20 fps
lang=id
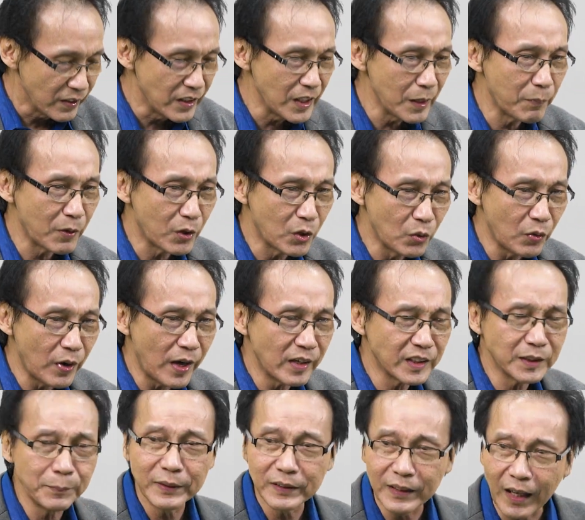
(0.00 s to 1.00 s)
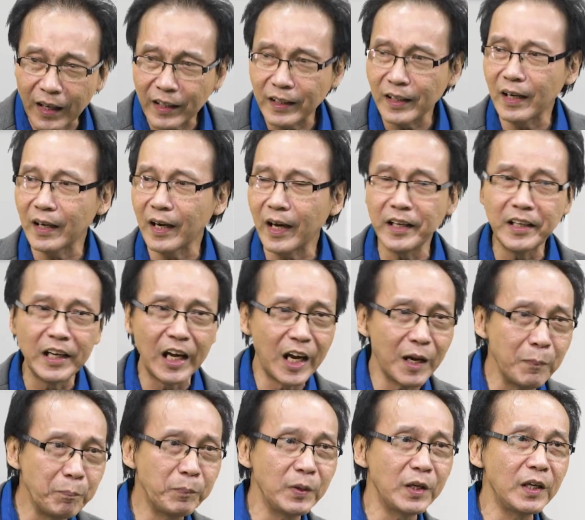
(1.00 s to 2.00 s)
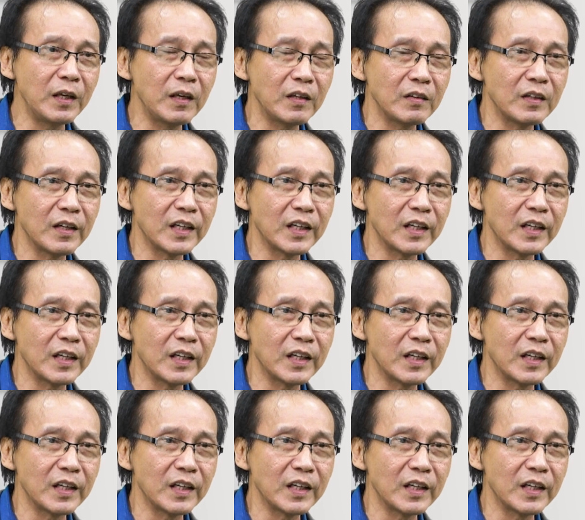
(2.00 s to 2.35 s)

dia berdoa sementara yang lain happy